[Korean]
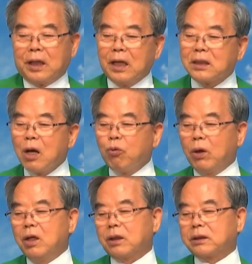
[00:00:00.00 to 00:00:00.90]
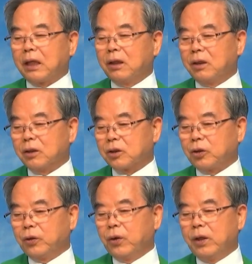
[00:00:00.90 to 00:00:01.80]
세상 권력자는
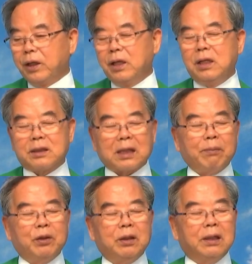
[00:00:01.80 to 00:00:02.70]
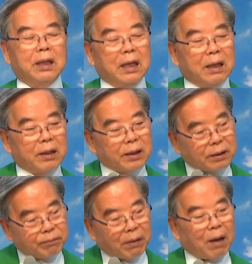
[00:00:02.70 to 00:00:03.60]
서열 1, 2, 3을
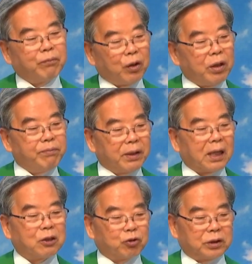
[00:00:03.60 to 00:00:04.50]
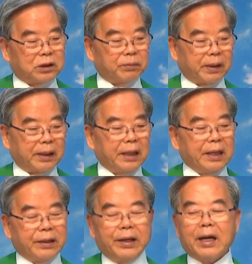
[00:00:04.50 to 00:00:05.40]
마음대로 임명할 수 있지만
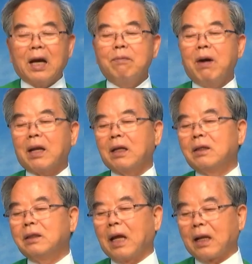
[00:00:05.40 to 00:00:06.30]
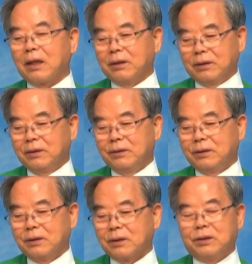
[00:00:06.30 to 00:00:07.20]
내가 말하는 나라는
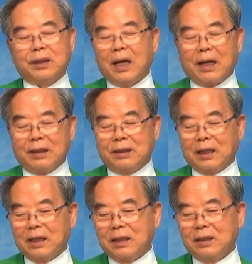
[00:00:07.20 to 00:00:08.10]
그게 아니다.